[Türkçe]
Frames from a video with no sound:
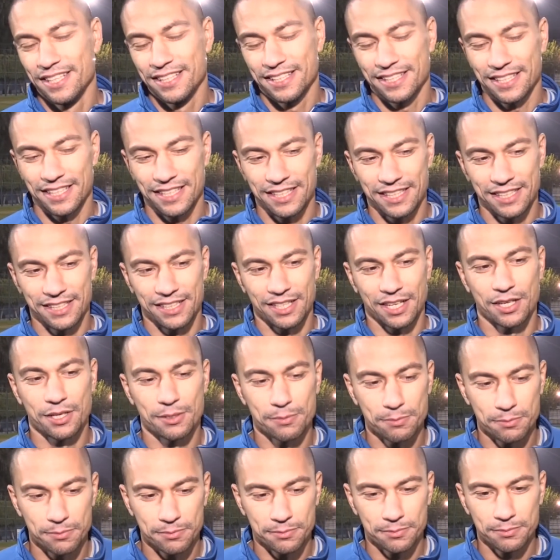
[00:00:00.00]
Yani
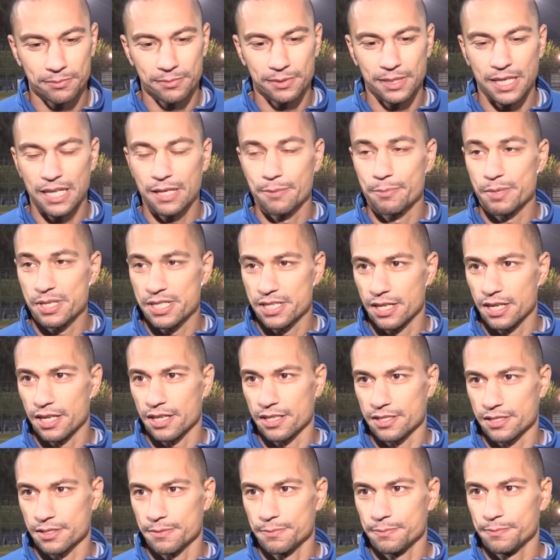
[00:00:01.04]
takım yenmesi
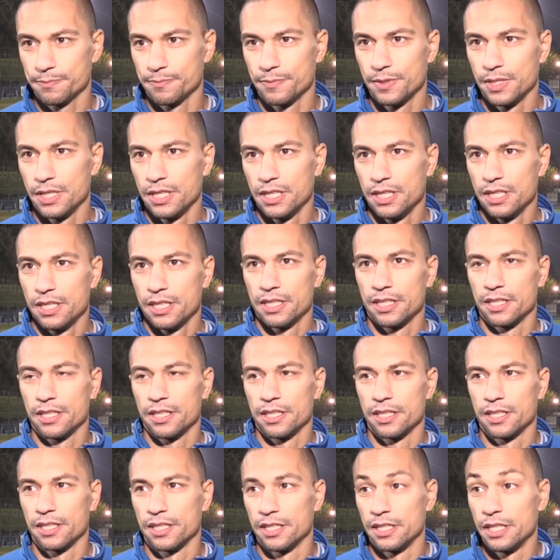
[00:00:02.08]
lazım.
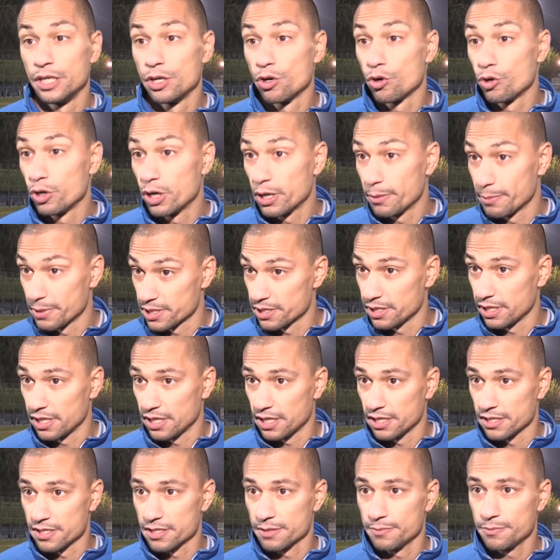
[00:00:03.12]
Ee, iyi oynaması
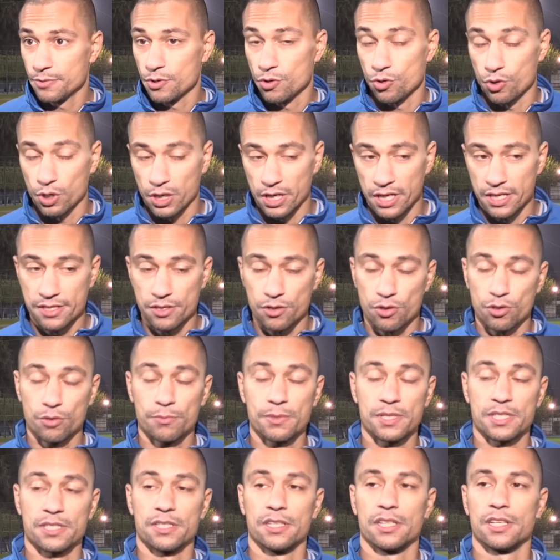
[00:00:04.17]
lazım, organize
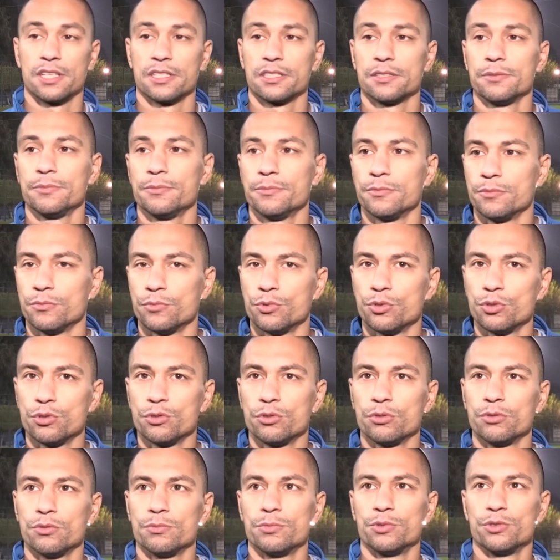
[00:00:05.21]
olması lazım.
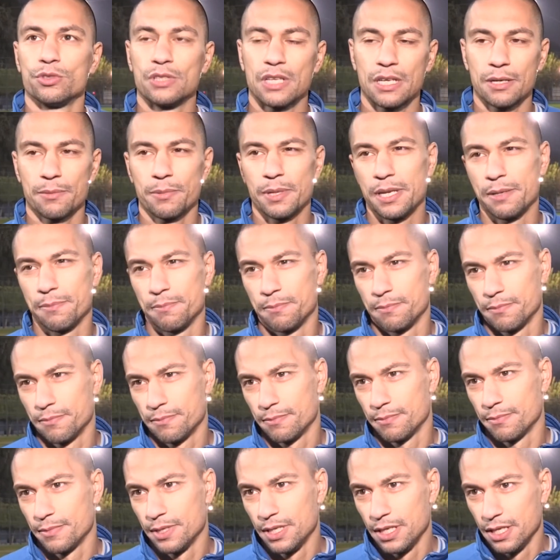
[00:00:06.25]
Bu bunlar benim
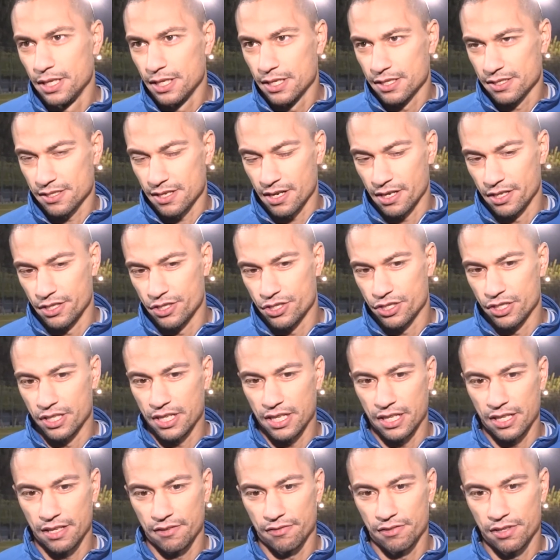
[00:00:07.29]
saha içinde
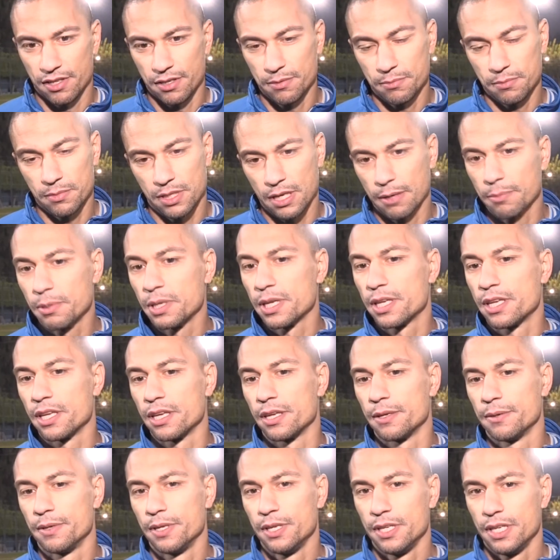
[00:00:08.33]
hedeflerim. Tabii ki
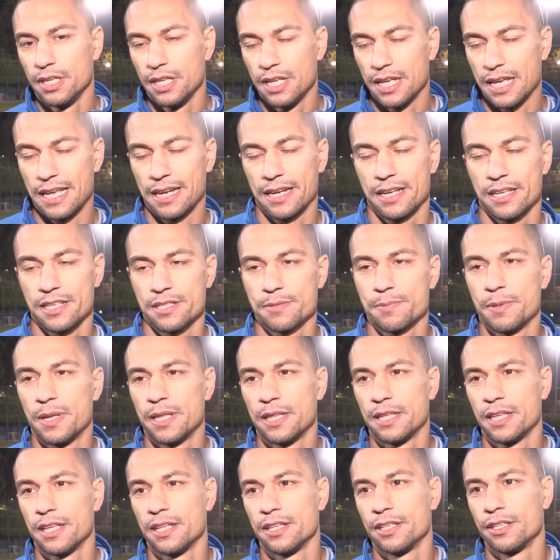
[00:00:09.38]
herkes
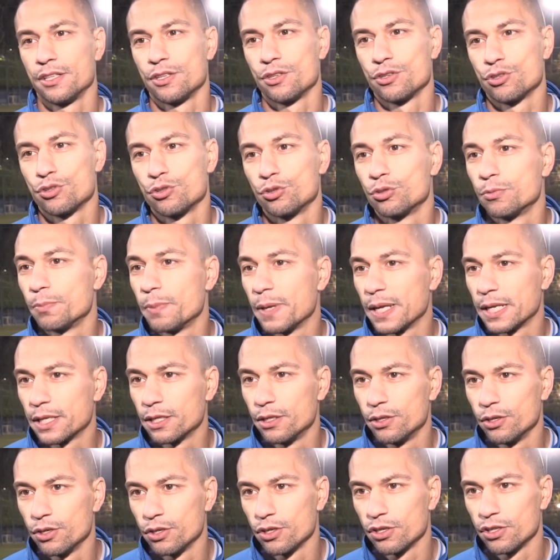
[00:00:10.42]
benden şut
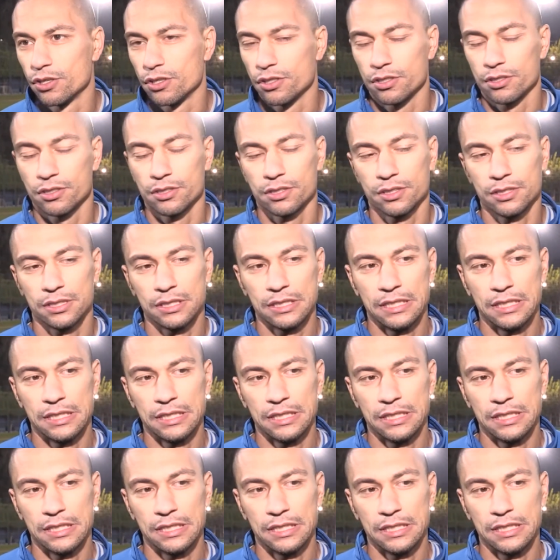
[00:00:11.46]
bekliyor.